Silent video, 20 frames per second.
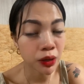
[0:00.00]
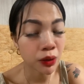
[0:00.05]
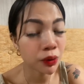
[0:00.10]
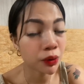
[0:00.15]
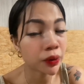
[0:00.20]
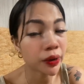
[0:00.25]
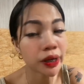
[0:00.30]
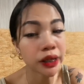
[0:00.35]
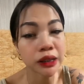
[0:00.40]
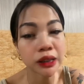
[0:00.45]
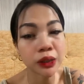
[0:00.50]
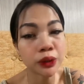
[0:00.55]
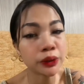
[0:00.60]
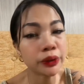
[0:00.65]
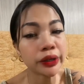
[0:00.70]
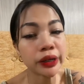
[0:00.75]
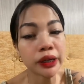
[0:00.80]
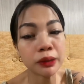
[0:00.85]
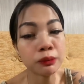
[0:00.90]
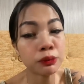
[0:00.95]
Okay na
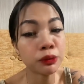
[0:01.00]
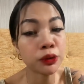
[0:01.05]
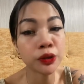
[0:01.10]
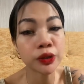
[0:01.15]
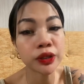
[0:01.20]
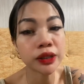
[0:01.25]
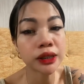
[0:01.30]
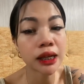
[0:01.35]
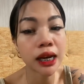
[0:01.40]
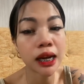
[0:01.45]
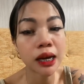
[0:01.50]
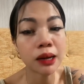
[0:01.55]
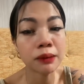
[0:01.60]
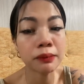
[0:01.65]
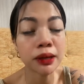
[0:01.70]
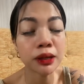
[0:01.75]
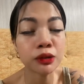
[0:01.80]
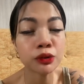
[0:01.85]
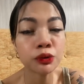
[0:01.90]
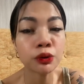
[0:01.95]
okay po yun sa
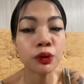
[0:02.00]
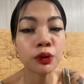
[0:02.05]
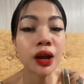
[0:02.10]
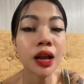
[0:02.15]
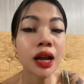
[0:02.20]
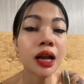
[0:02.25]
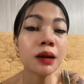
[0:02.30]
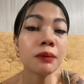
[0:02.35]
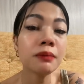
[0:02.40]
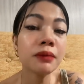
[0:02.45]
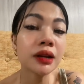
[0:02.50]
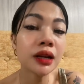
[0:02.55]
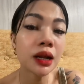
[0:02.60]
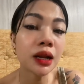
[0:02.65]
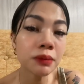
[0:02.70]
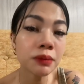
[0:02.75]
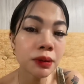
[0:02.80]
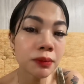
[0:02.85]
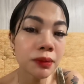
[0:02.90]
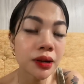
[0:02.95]
amin. So,
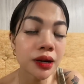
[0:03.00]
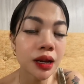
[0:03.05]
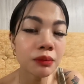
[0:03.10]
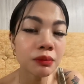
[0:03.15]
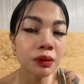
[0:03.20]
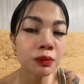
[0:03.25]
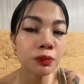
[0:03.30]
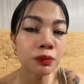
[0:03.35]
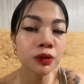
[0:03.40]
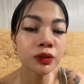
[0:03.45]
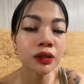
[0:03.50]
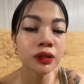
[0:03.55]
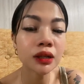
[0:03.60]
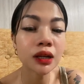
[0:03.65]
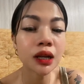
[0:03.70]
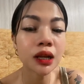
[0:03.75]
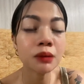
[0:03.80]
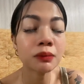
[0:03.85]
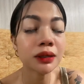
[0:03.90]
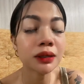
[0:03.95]
maraming maraming pong
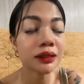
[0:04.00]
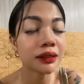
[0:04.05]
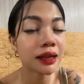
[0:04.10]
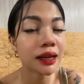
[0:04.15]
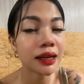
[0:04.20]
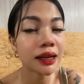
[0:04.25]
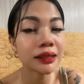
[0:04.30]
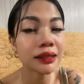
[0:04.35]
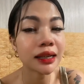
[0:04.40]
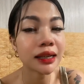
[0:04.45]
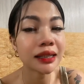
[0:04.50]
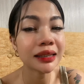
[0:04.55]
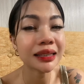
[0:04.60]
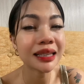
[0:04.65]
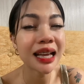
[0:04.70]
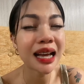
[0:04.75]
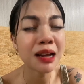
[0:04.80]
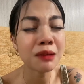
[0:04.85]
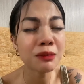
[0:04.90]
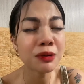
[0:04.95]
salamat guys. Ang
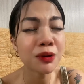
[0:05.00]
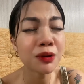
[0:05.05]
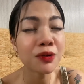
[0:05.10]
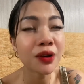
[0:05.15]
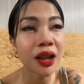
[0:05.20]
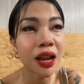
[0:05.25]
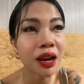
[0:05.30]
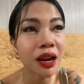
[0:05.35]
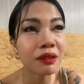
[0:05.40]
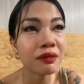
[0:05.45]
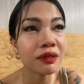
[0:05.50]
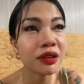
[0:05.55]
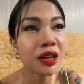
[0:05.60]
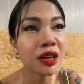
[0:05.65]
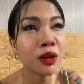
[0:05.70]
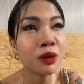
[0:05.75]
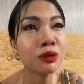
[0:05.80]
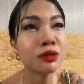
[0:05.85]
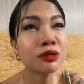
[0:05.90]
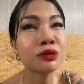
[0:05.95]
dami kong
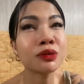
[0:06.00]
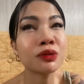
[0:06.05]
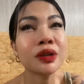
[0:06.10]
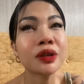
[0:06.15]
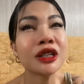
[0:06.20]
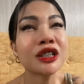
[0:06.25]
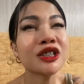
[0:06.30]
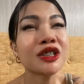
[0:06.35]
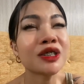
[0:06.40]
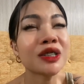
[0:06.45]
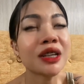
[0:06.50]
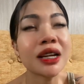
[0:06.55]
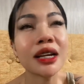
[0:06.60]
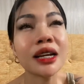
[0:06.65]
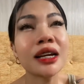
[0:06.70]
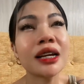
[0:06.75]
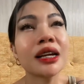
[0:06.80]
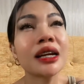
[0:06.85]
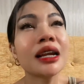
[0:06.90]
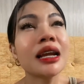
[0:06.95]
everyday gustong
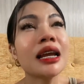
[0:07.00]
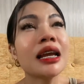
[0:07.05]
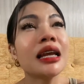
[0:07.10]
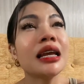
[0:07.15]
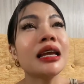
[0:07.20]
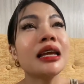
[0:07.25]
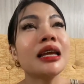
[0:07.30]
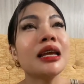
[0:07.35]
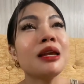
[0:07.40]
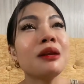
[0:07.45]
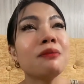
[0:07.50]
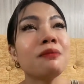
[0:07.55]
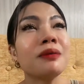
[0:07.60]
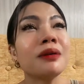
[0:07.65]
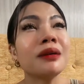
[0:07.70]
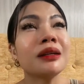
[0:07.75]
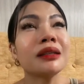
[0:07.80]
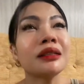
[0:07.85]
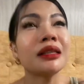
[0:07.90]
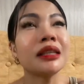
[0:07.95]
i-share,
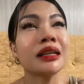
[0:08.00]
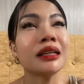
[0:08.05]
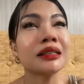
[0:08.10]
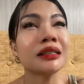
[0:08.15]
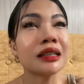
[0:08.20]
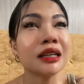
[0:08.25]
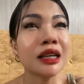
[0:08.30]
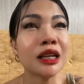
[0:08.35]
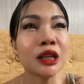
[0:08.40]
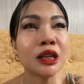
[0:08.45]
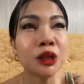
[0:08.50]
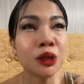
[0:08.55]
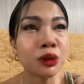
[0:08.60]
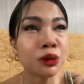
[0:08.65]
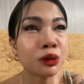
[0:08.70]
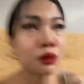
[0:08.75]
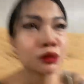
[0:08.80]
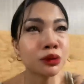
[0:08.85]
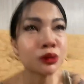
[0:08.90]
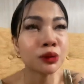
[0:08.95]
iparating sa
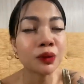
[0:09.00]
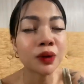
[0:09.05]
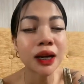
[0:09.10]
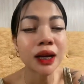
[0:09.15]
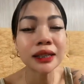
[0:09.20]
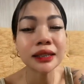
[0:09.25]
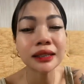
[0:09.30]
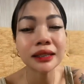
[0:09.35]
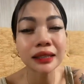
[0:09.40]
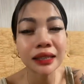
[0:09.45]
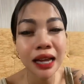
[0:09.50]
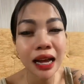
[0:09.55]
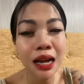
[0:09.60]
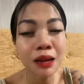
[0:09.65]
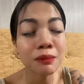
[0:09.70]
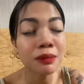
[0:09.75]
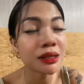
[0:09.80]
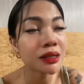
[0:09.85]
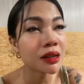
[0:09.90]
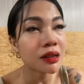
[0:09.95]
inyo. So, ang
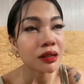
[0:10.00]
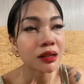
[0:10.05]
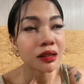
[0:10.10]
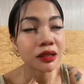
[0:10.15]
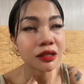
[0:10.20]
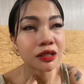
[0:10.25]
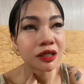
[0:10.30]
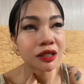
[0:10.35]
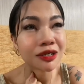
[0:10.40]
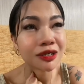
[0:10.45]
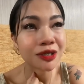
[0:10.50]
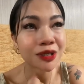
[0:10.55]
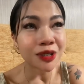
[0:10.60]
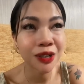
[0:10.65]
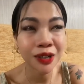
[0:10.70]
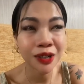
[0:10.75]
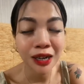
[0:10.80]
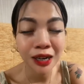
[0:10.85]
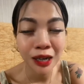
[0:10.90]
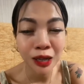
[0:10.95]
dami sa, sa
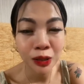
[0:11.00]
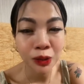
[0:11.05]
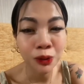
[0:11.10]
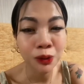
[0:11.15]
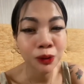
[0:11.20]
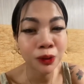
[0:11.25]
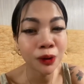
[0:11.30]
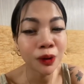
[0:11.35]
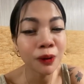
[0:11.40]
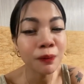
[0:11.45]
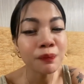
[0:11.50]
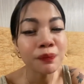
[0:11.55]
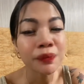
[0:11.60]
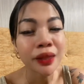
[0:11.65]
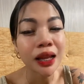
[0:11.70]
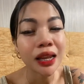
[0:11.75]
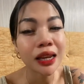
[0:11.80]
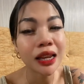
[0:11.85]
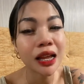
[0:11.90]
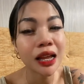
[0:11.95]
journey na to.
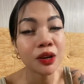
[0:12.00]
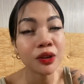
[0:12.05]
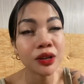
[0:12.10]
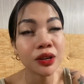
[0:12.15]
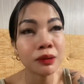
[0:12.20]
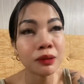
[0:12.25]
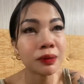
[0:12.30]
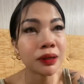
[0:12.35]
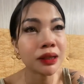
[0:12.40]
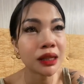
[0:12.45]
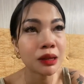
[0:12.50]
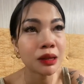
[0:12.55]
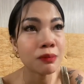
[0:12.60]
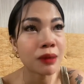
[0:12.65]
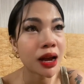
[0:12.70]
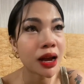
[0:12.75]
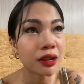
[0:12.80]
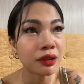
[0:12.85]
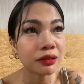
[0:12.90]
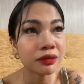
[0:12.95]
Lalo na pati
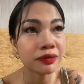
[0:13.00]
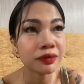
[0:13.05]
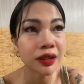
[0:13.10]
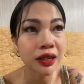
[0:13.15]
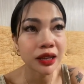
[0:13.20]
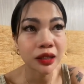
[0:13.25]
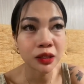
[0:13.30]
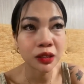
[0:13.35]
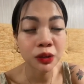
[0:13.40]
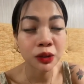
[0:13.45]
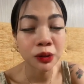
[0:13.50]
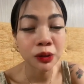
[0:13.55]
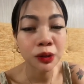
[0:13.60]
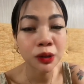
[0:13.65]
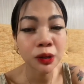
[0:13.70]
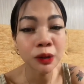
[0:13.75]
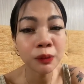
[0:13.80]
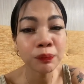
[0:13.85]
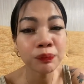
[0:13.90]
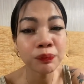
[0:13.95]
ba yung faith
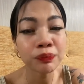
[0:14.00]
ko.